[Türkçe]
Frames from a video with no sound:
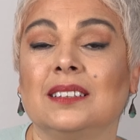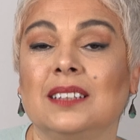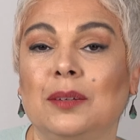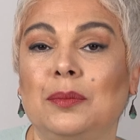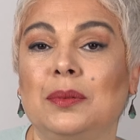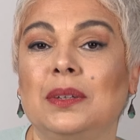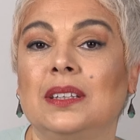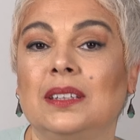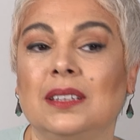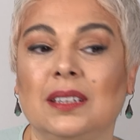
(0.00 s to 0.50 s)

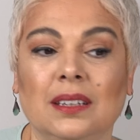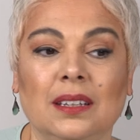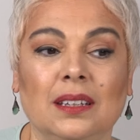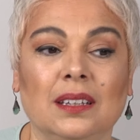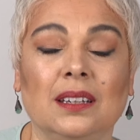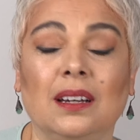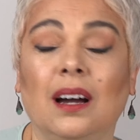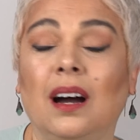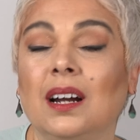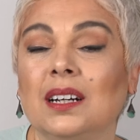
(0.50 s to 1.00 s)
tabii ki
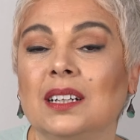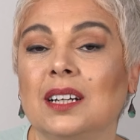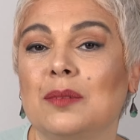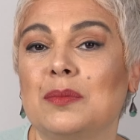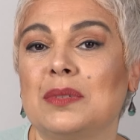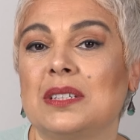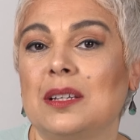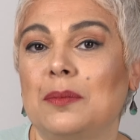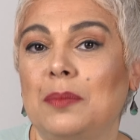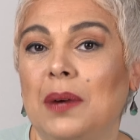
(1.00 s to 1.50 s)
e,
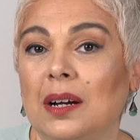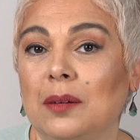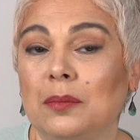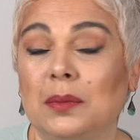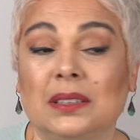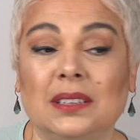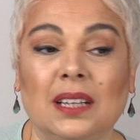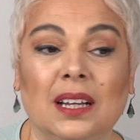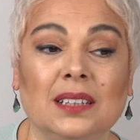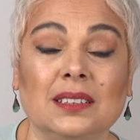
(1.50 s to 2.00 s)
arkamıza
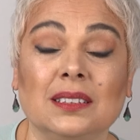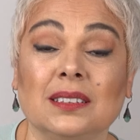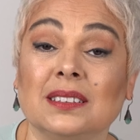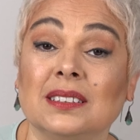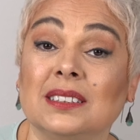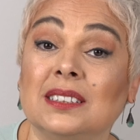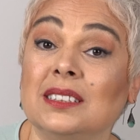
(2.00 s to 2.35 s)
bakmadan